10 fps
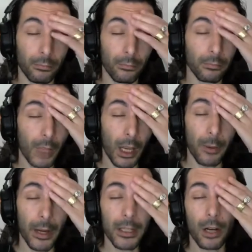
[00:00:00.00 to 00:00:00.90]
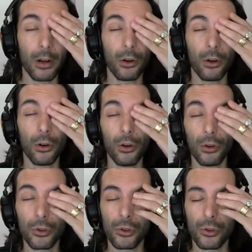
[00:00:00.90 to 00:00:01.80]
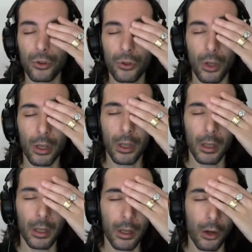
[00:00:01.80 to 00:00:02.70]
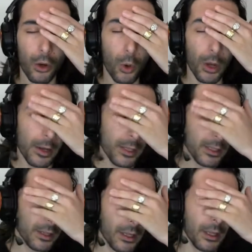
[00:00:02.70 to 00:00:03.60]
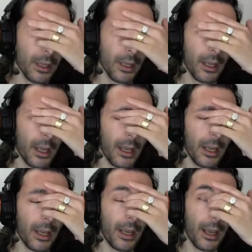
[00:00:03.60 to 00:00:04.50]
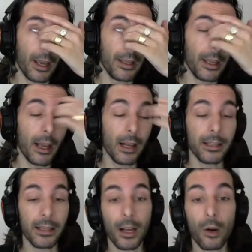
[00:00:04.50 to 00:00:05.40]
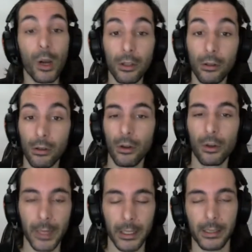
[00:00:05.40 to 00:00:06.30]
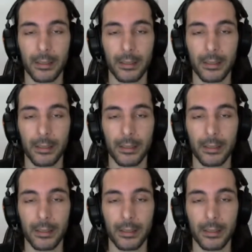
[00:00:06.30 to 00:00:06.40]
el Vanish los, eh, los jueves. y el César 4 los martes.